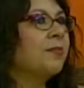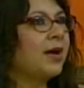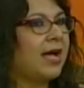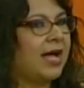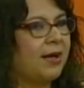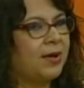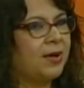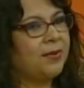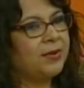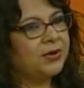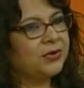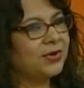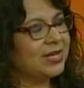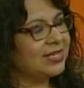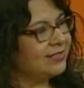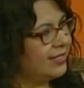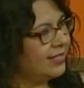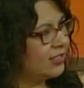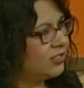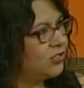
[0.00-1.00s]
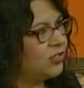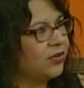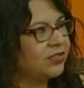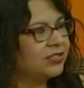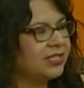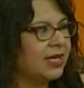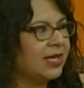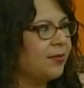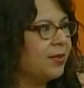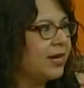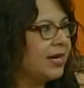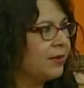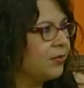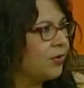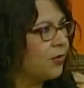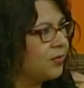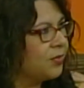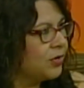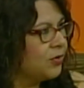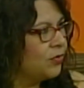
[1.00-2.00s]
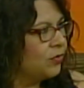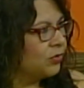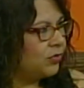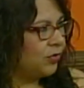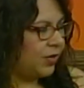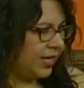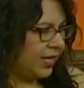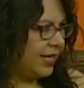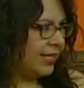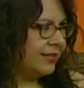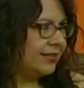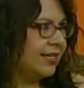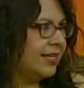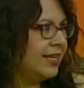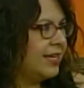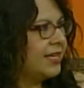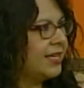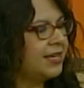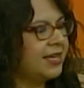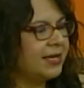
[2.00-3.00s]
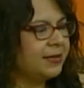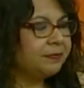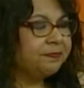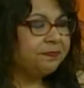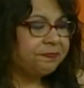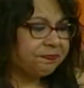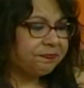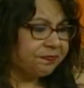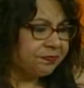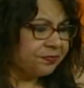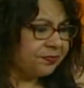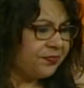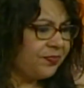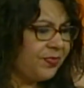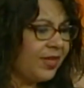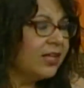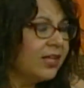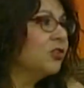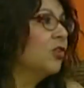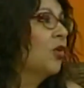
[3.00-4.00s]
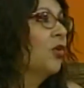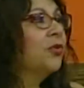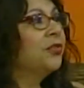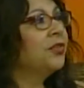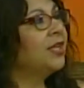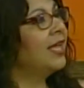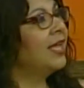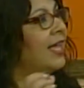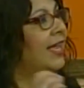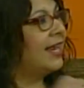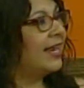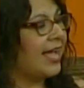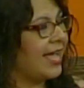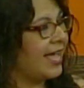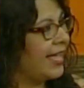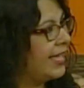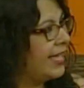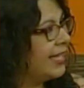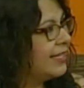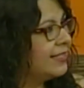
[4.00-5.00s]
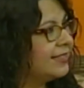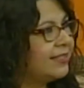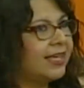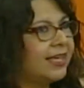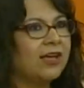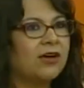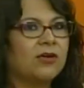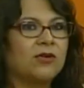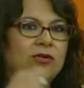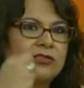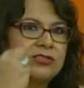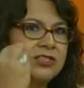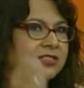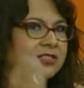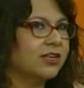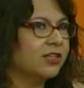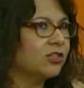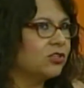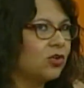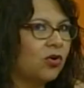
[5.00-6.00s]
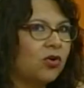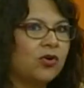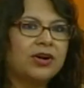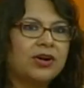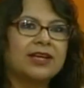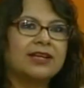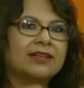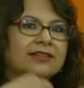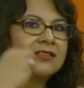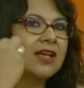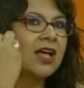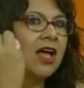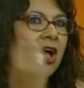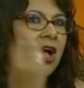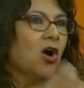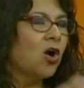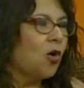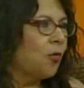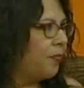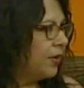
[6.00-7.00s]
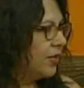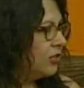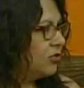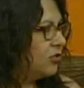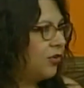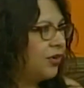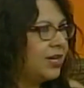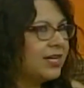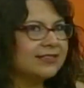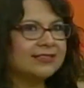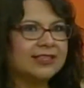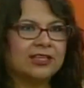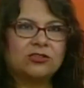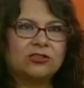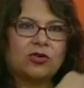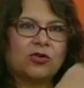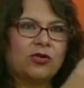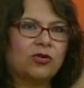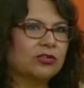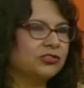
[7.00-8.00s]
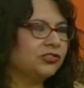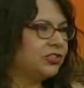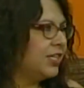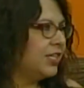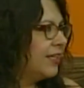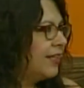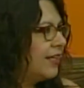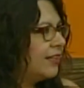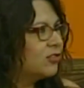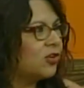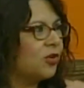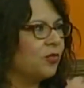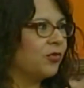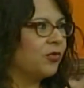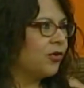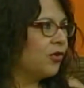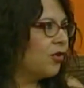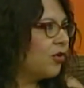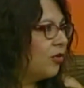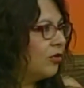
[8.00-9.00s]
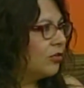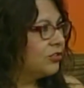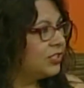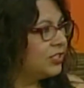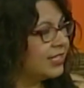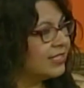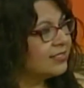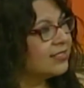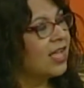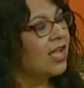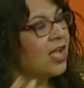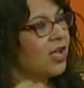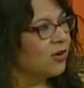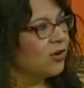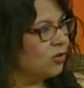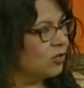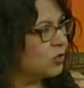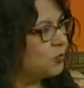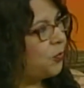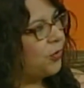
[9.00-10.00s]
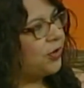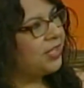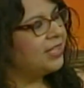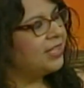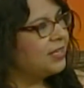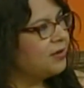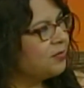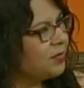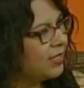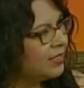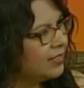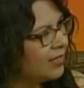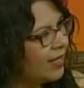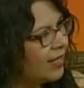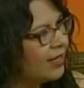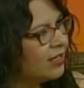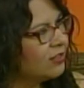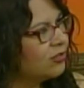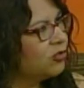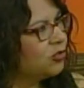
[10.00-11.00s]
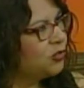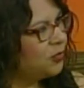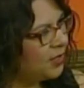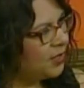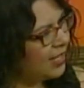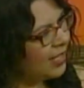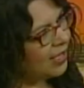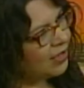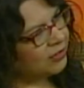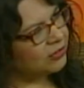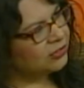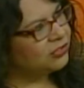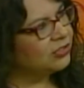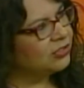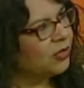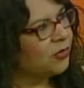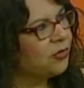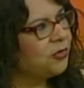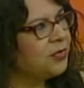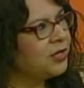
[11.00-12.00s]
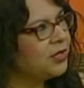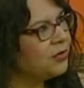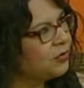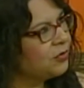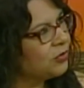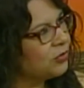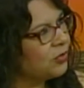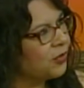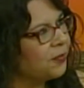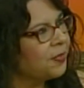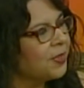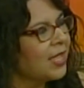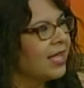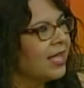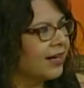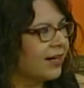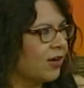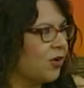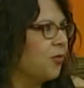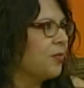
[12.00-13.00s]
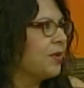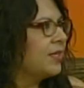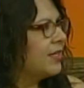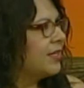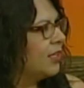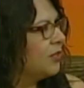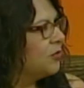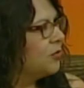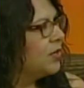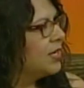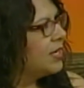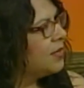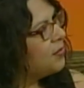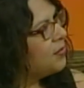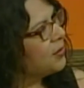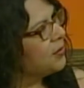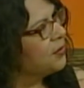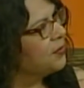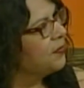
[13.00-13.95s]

va, a haber una sección que se llama Libro Minuto, que ya está en línea, donde la gente o los escritores o personas tanto conocidas como no conocidas nos pueden mandar sus videos de un minuto recomendando un libro.